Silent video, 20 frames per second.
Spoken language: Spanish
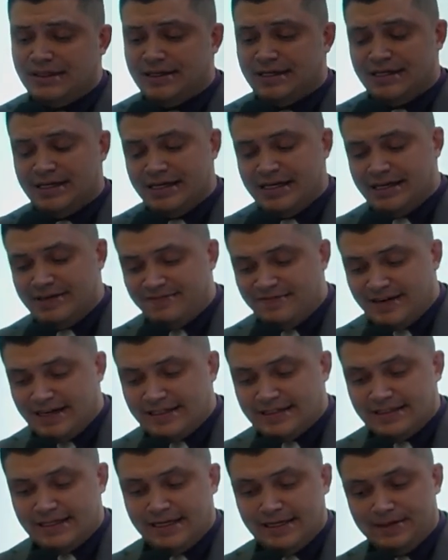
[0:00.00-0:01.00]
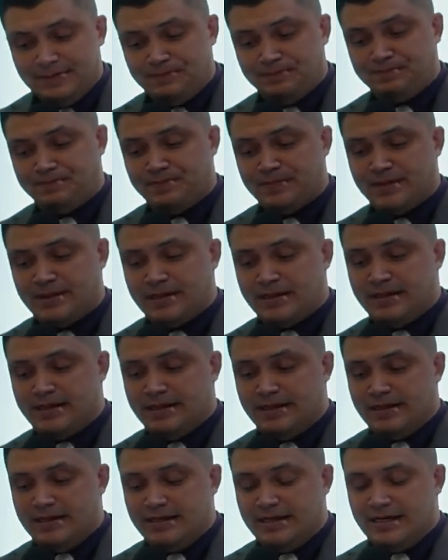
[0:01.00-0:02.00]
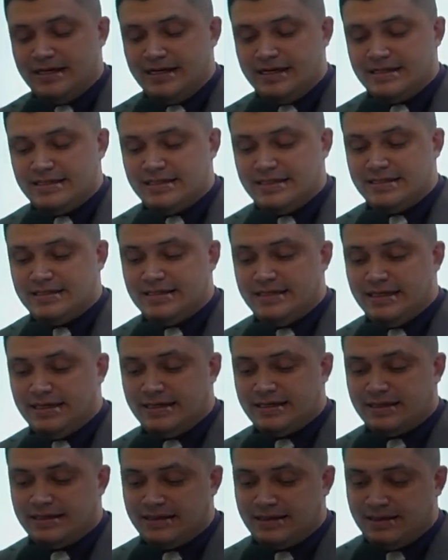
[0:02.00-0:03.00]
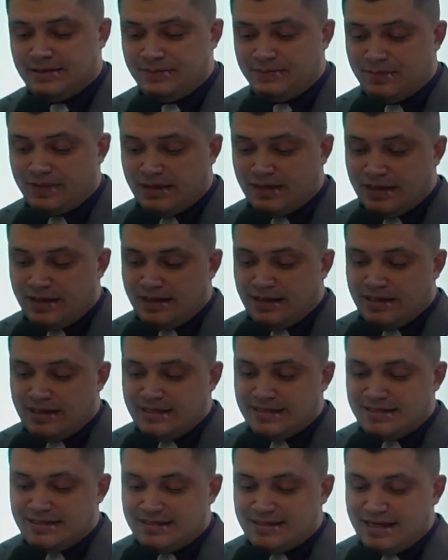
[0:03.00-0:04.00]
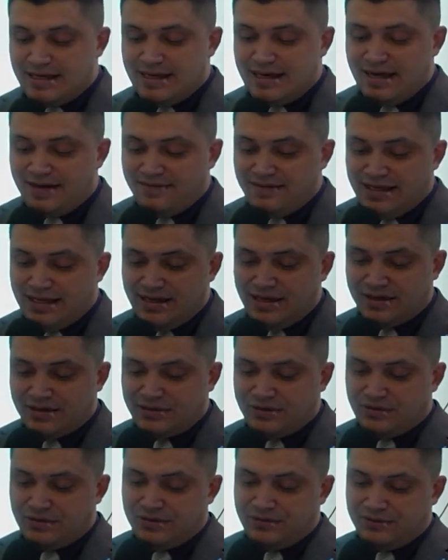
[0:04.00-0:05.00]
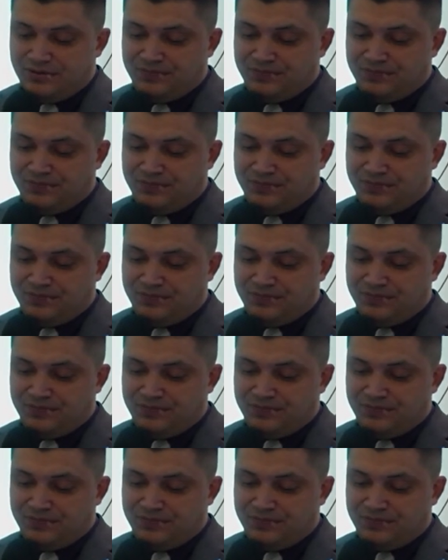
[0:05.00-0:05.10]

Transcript: Efata, es decir, sé abierto.